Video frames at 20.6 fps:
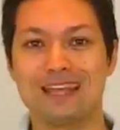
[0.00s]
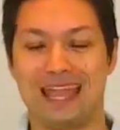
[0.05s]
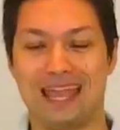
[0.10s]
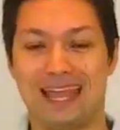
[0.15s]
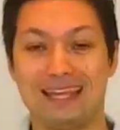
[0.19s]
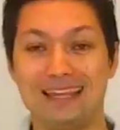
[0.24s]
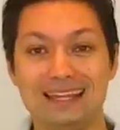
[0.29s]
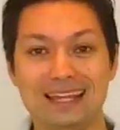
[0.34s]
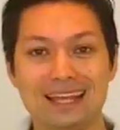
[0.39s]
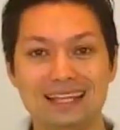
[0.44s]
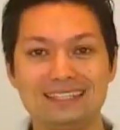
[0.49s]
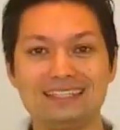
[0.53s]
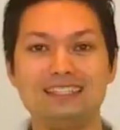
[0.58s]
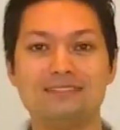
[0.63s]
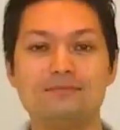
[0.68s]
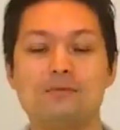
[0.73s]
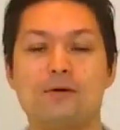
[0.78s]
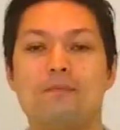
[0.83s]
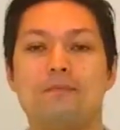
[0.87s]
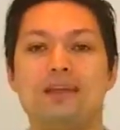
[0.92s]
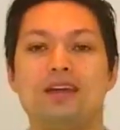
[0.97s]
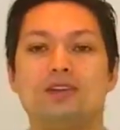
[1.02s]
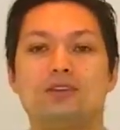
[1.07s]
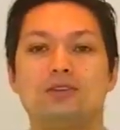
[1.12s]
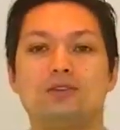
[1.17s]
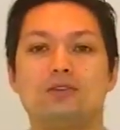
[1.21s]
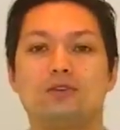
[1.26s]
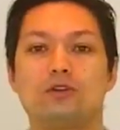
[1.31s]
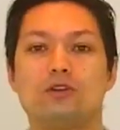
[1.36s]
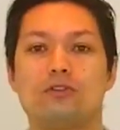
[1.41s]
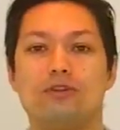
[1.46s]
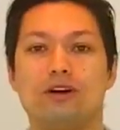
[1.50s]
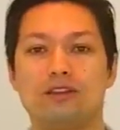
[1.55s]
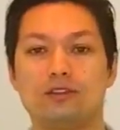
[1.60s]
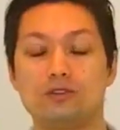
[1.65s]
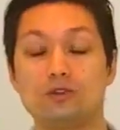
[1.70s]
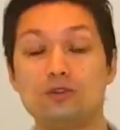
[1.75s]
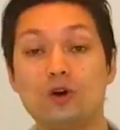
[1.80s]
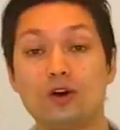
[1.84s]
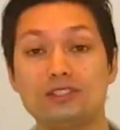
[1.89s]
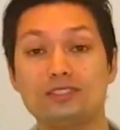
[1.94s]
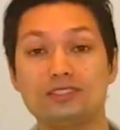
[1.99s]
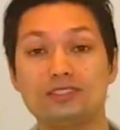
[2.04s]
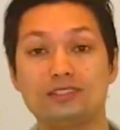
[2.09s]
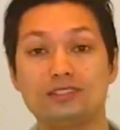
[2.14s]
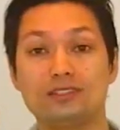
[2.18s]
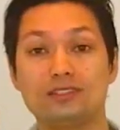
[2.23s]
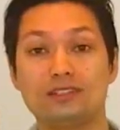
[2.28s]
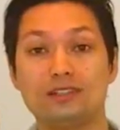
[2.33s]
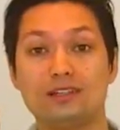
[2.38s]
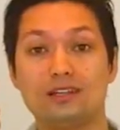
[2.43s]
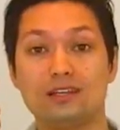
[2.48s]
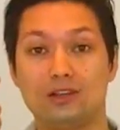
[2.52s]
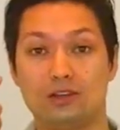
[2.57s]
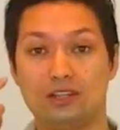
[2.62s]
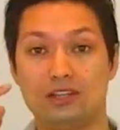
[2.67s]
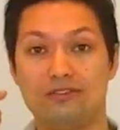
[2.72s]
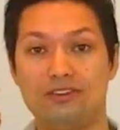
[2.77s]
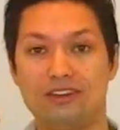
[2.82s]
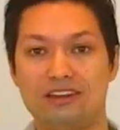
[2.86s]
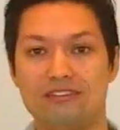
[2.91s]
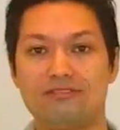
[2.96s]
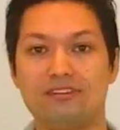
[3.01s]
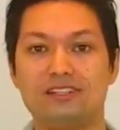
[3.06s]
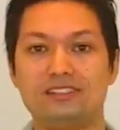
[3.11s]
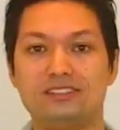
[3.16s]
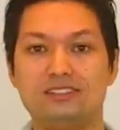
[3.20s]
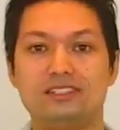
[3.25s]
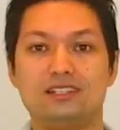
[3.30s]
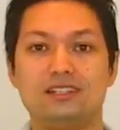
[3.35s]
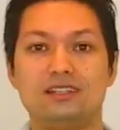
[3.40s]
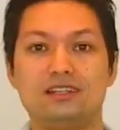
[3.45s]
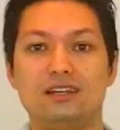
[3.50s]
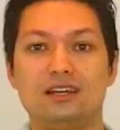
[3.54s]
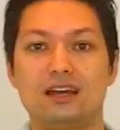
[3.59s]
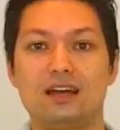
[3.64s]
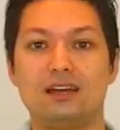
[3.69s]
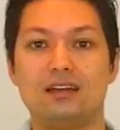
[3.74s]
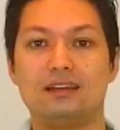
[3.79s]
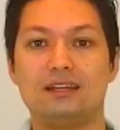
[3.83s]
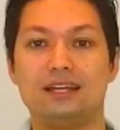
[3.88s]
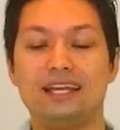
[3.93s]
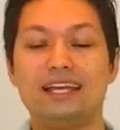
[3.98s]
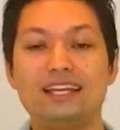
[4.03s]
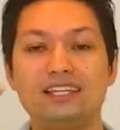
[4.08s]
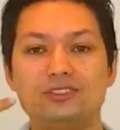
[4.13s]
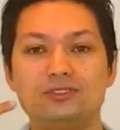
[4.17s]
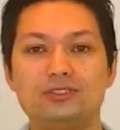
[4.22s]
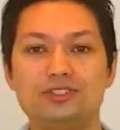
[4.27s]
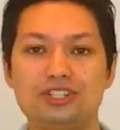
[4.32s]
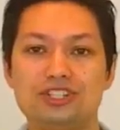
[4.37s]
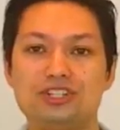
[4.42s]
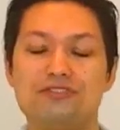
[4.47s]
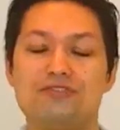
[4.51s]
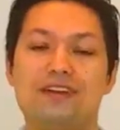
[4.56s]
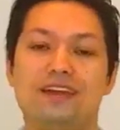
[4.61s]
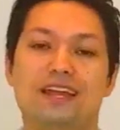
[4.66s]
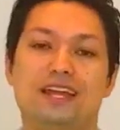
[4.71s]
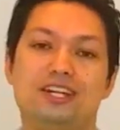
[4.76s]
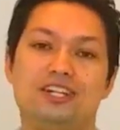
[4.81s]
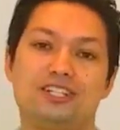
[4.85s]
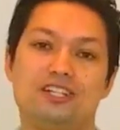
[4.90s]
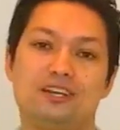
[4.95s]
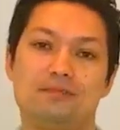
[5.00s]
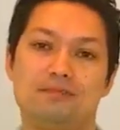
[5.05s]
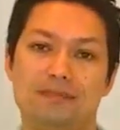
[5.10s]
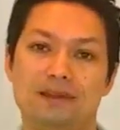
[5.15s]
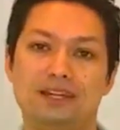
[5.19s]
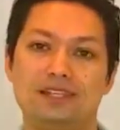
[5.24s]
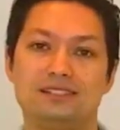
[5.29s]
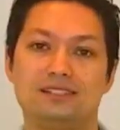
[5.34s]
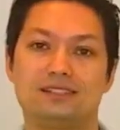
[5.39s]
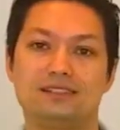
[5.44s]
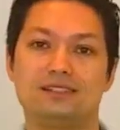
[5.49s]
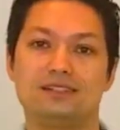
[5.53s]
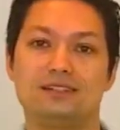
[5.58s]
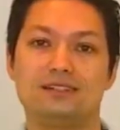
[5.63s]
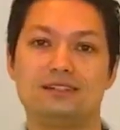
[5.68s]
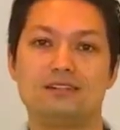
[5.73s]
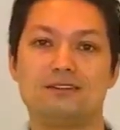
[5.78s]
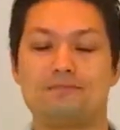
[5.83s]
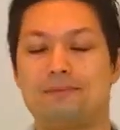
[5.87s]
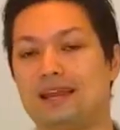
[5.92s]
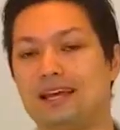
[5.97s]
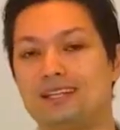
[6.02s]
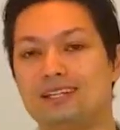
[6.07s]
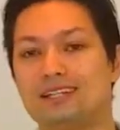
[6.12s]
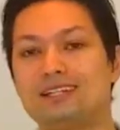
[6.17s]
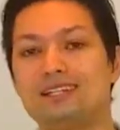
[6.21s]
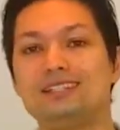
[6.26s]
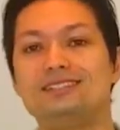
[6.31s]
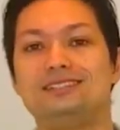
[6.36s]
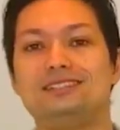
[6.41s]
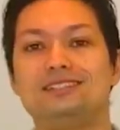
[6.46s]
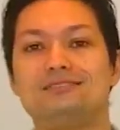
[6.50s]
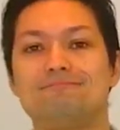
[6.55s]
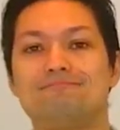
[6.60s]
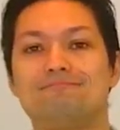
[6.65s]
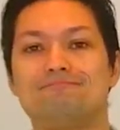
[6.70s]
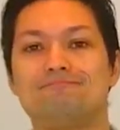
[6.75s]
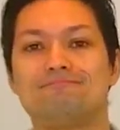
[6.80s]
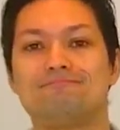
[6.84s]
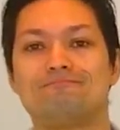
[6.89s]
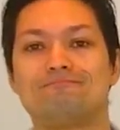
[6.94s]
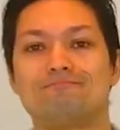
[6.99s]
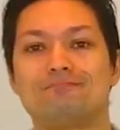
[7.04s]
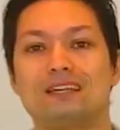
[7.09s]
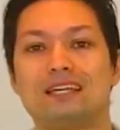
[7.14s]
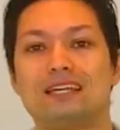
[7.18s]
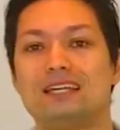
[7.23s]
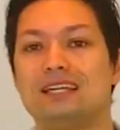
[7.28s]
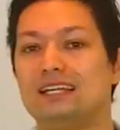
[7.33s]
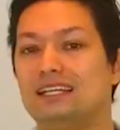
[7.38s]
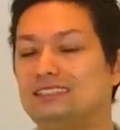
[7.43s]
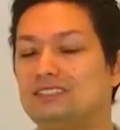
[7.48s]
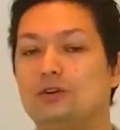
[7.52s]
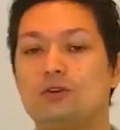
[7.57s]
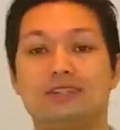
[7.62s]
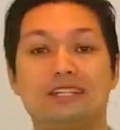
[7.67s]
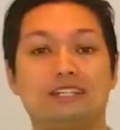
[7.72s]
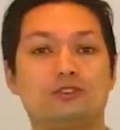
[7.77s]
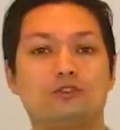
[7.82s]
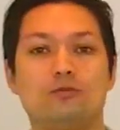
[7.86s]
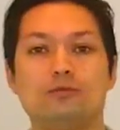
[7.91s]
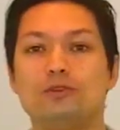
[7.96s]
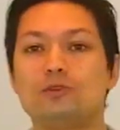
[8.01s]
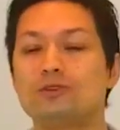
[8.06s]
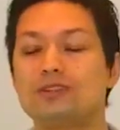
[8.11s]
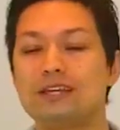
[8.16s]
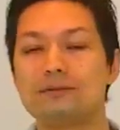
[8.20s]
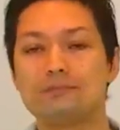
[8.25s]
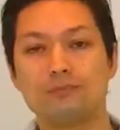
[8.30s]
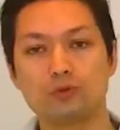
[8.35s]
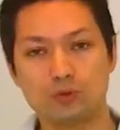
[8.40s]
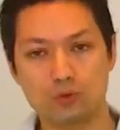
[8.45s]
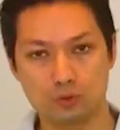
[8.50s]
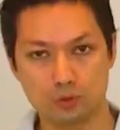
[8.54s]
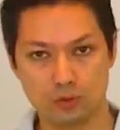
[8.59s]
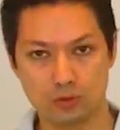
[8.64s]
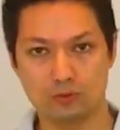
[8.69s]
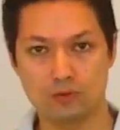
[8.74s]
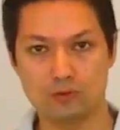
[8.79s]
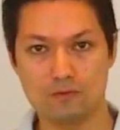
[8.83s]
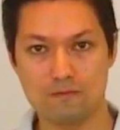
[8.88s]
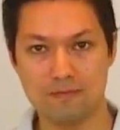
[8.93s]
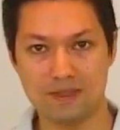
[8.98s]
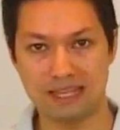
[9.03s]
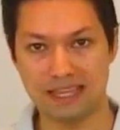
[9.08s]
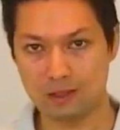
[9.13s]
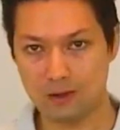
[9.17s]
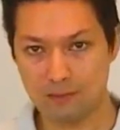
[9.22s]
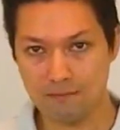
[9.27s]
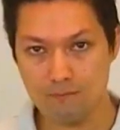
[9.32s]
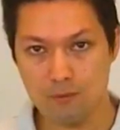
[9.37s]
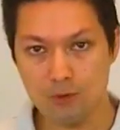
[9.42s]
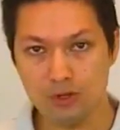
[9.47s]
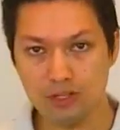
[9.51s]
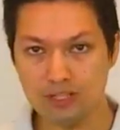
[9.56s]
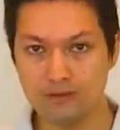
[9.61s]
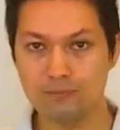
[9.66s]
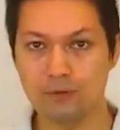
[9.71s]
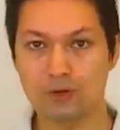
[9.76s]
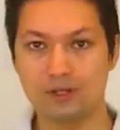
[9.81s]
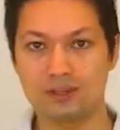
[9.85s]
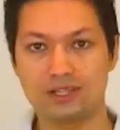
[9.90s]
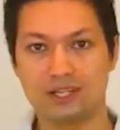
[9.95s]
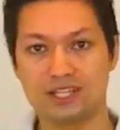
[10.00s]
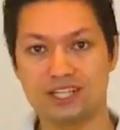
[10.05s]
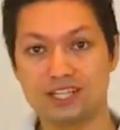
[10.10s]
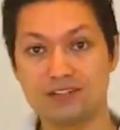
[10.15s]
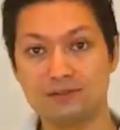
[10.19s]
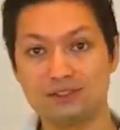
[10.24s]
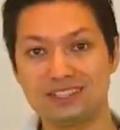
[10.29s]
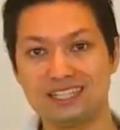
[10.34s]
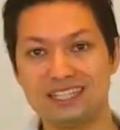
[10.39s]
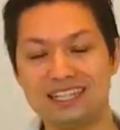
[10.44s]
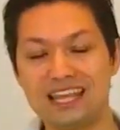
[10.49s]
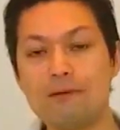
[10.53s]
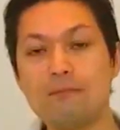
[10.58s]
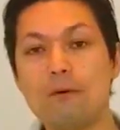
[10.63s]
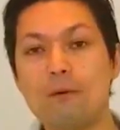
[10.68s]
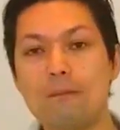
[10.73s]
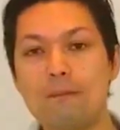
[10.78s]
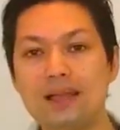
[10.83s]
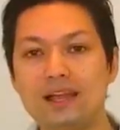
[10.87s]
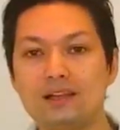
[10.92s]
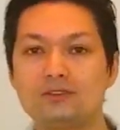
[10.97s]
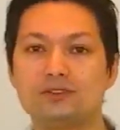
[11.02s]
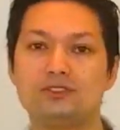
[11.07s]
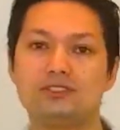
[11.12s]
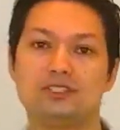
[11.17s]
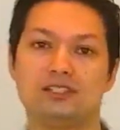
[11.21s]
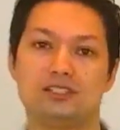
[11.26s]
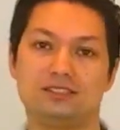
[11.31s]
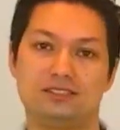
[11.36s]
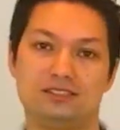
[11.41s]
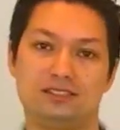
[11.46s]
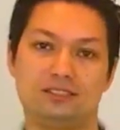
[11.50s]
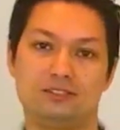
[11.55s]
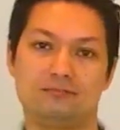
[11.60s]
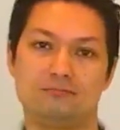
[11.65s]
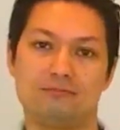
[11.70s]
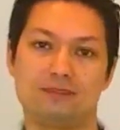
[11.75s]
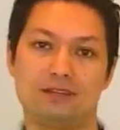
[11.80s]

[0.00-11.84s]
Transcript: É nesse momento que eu falo, nossa, eu deveria fazer isso de diferente na empresa para ela crescer. Isso acontece comigo o tempo todo. Então é muito importante que você tenha momentos de lazer.